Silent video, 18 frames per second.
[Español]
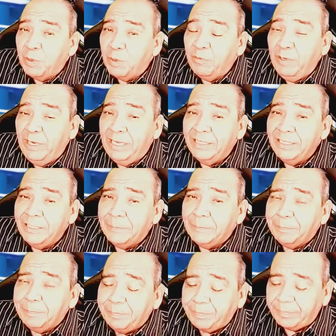
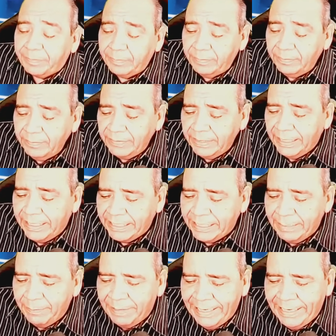perfiles que
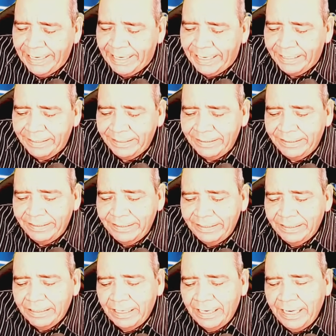se manejan
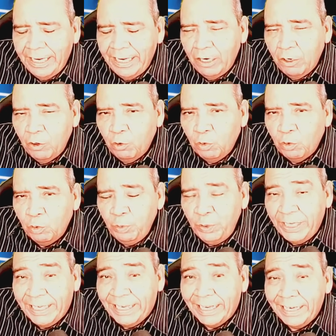eh,
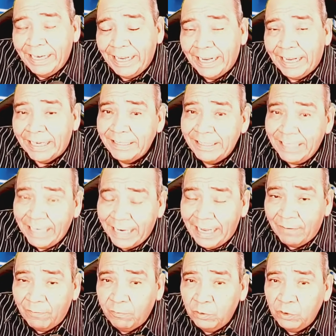ubican a García
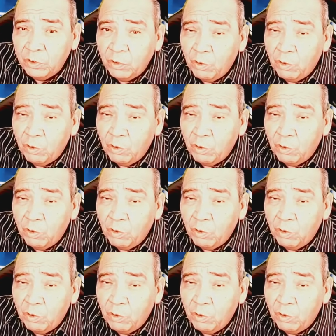Harfush